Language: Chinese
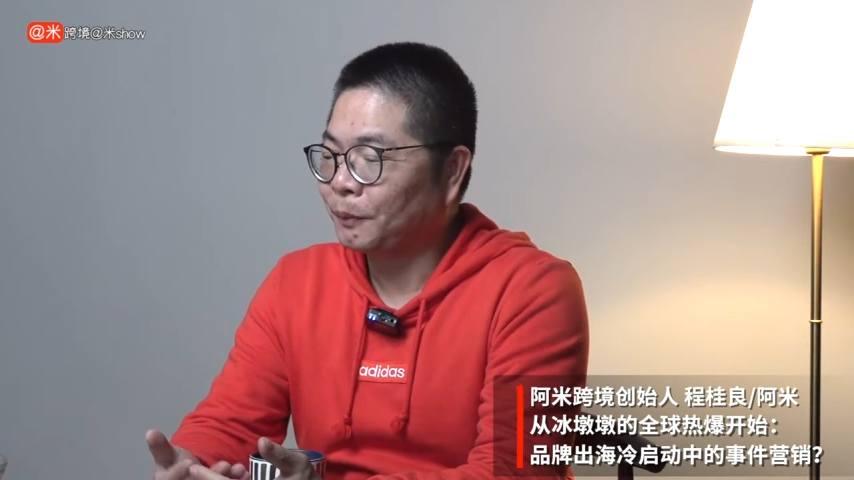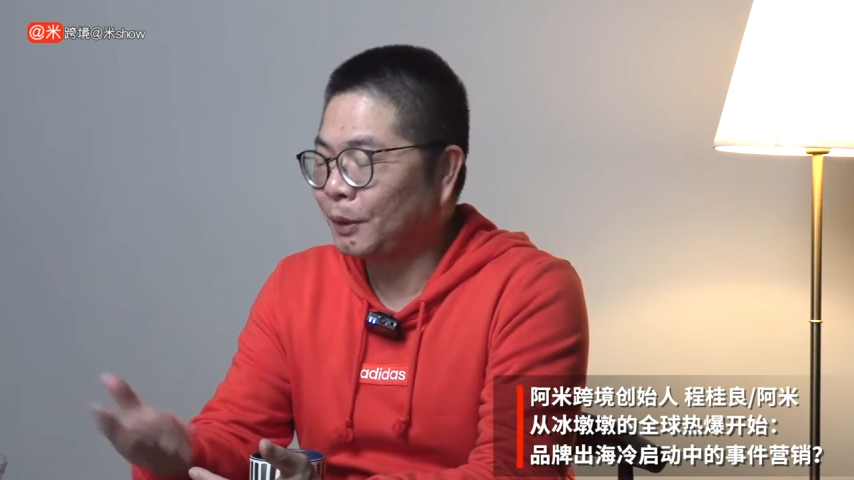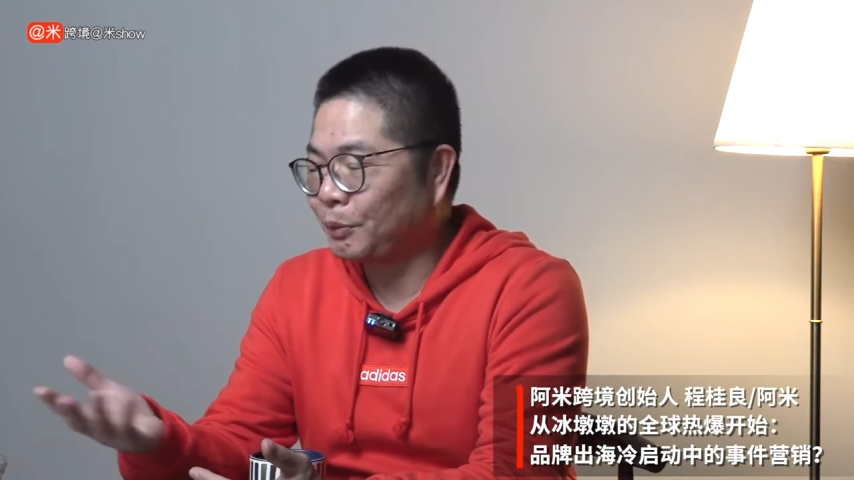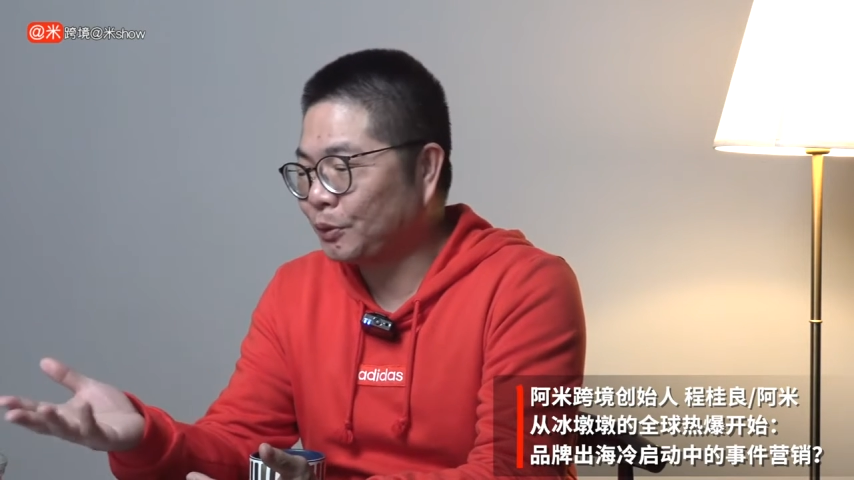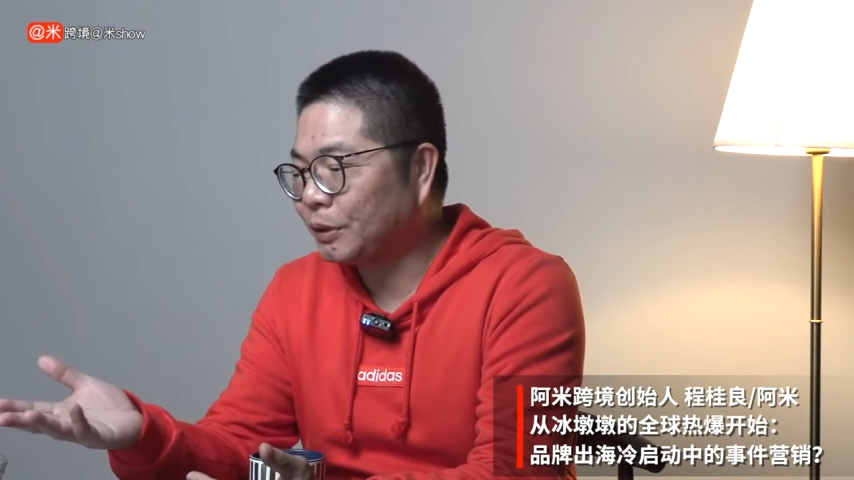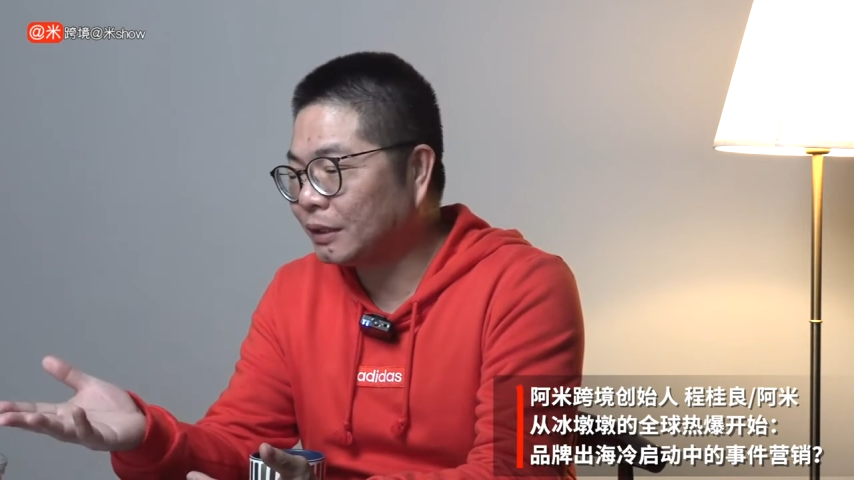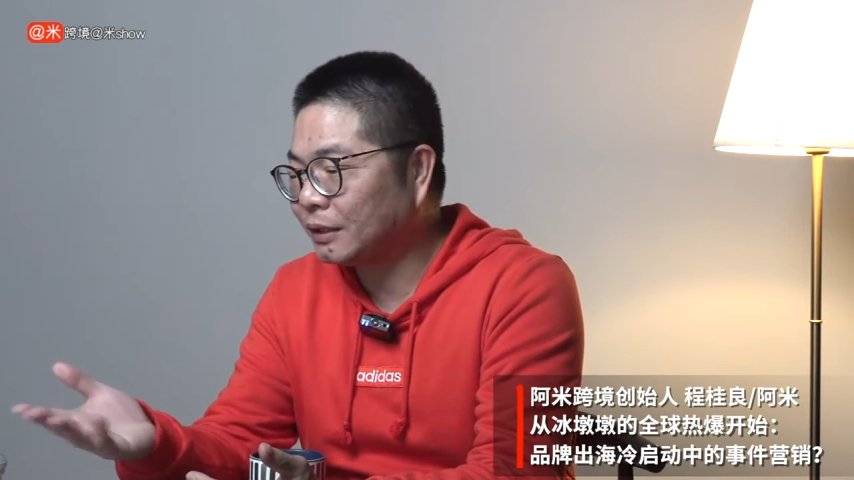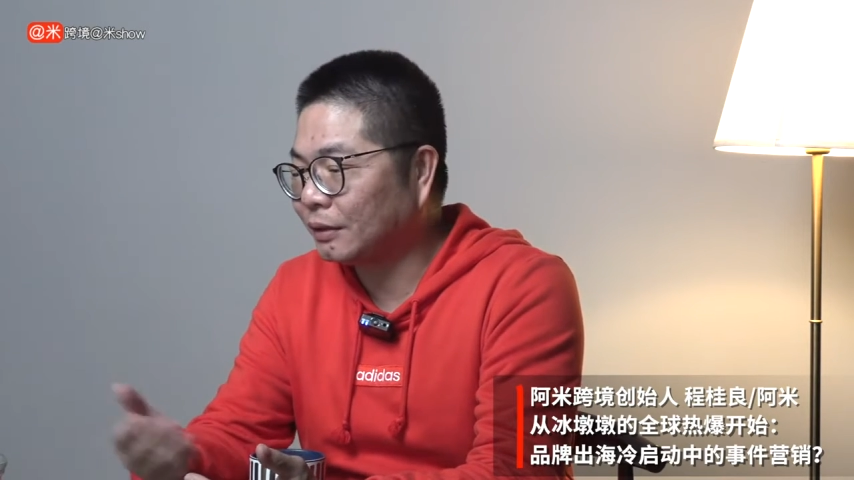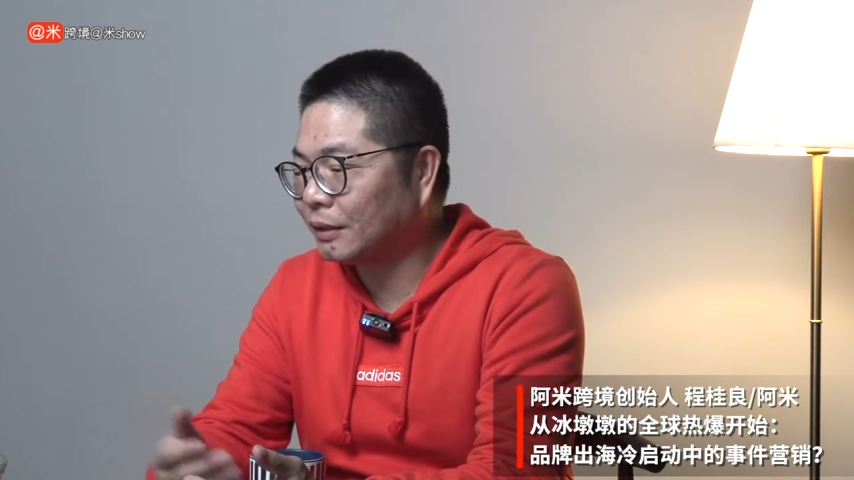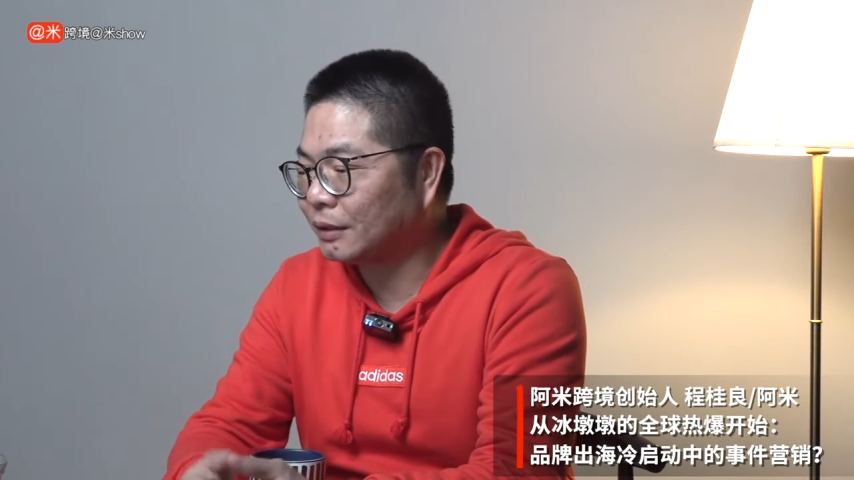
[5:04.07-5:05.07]
那比如说他
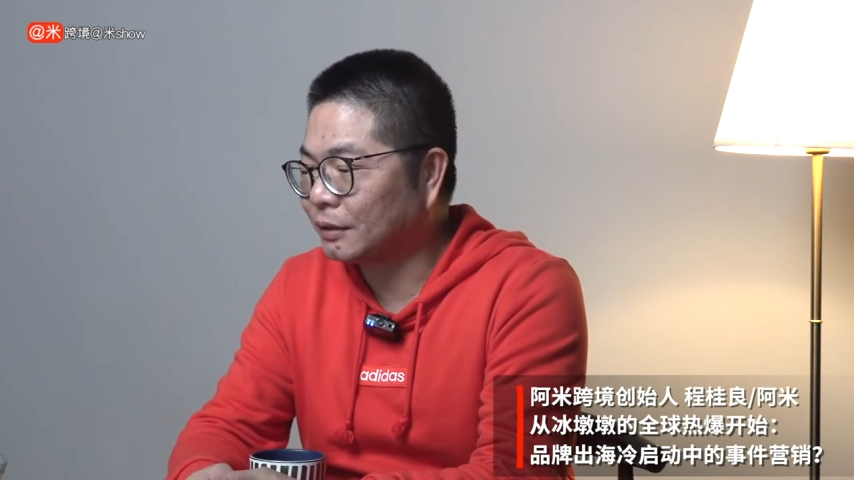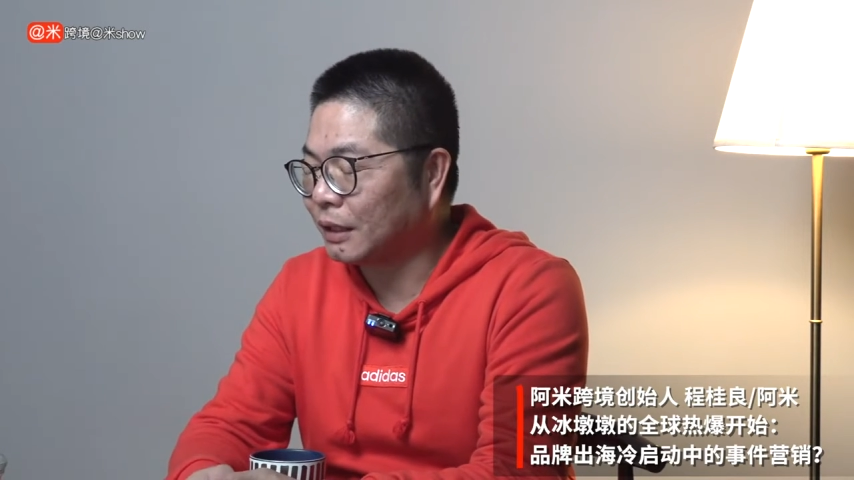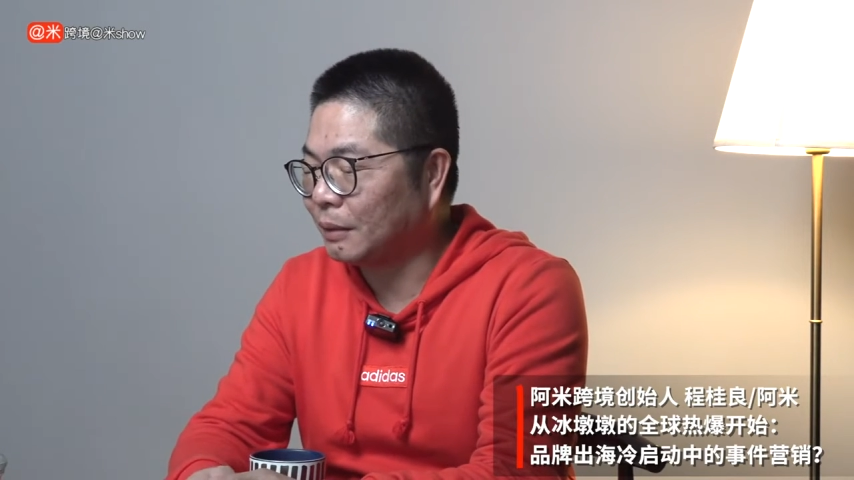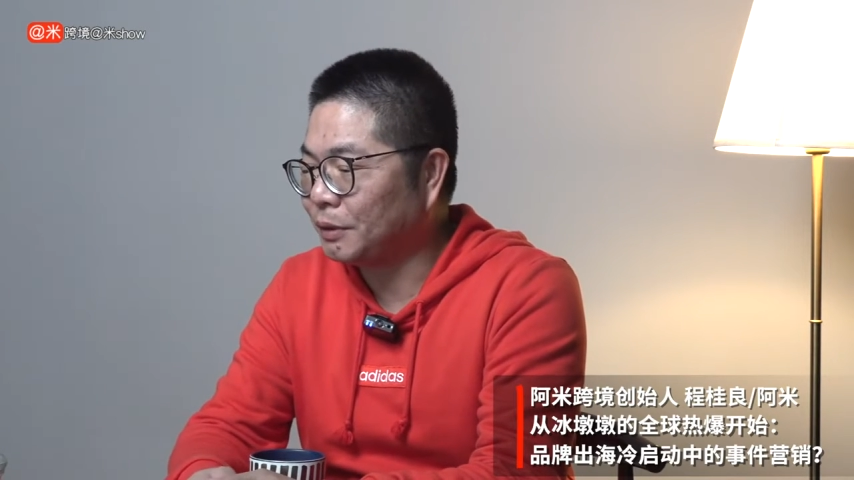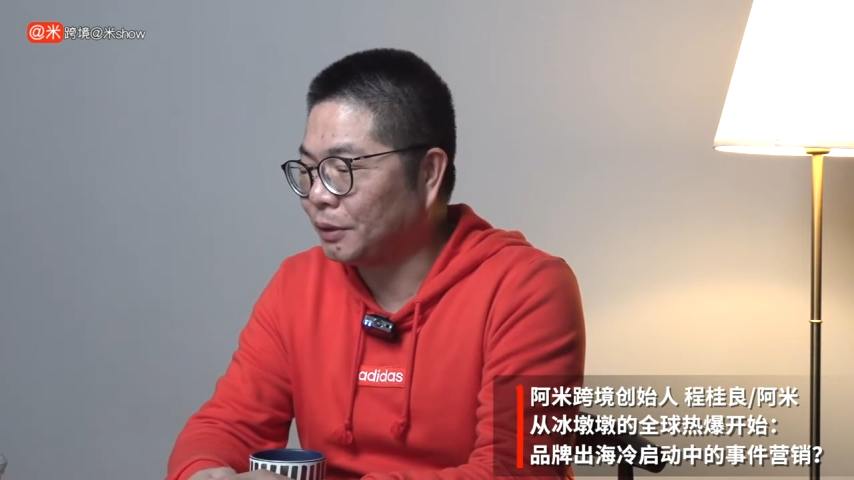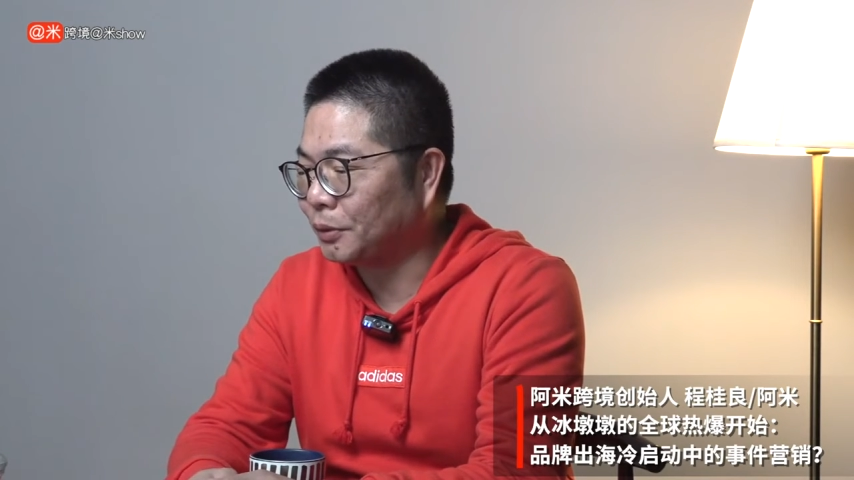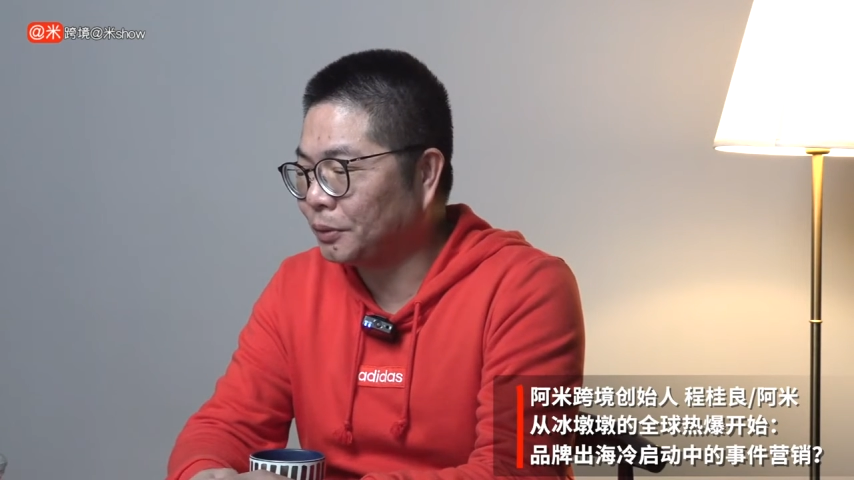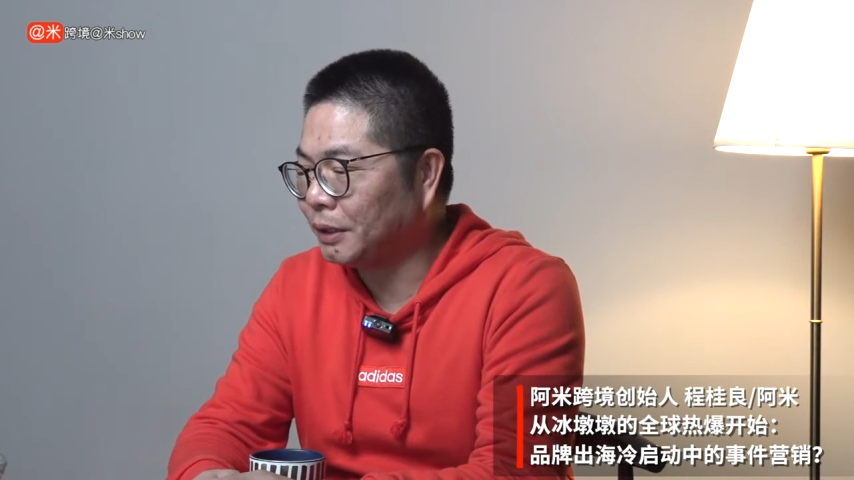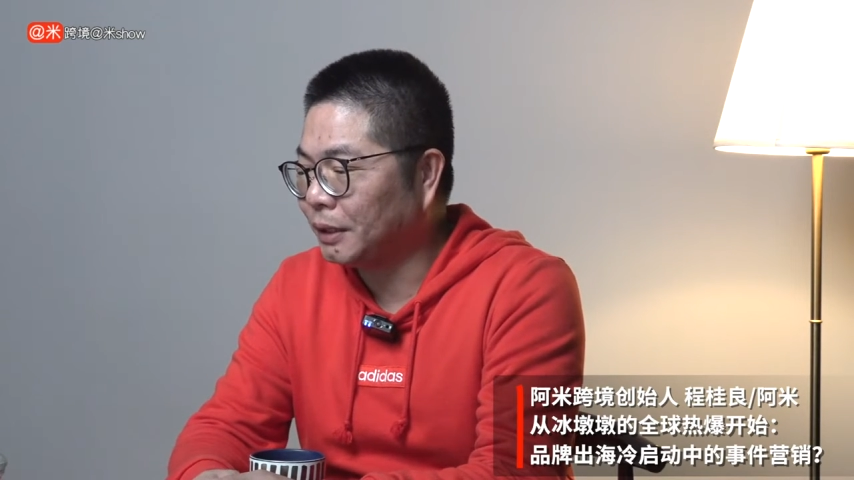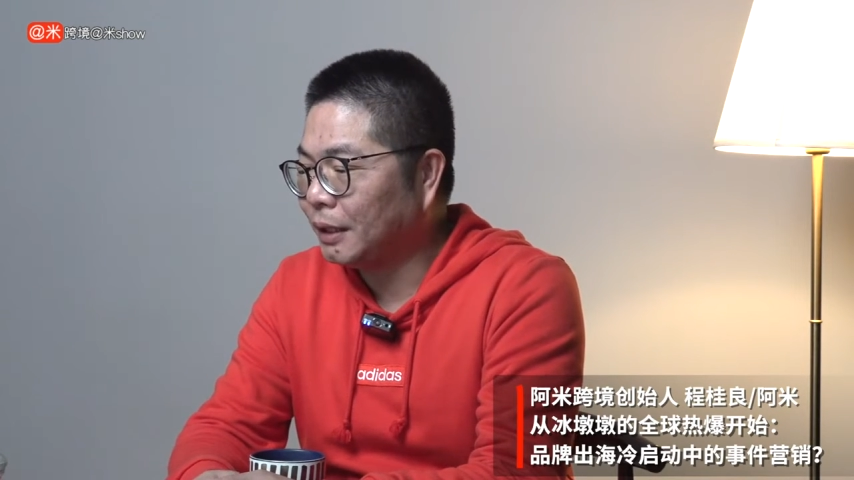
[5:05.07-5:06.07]
提到一个是产品
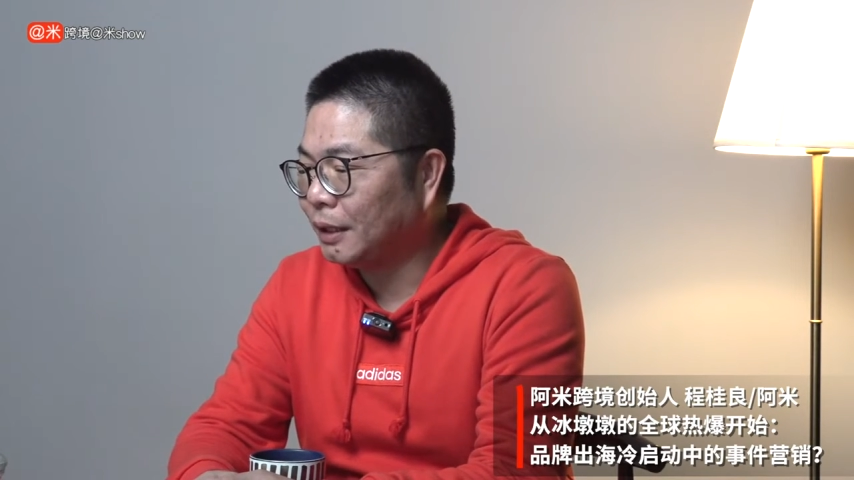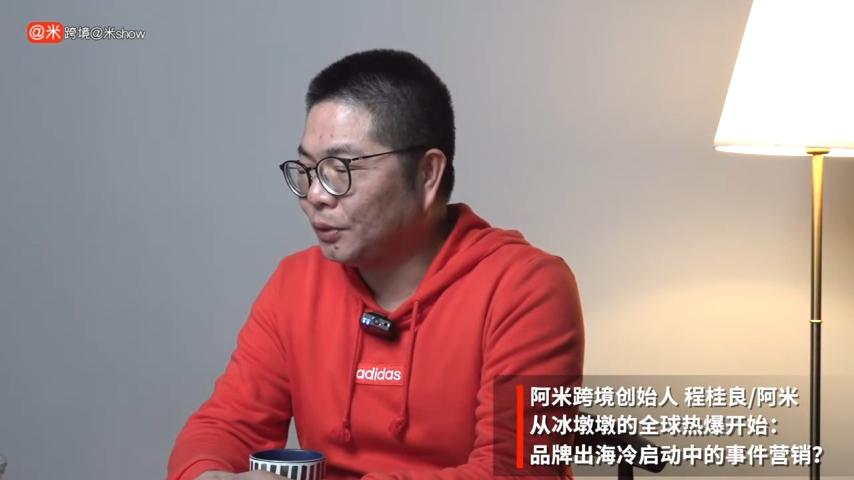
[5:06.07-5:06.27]
供应，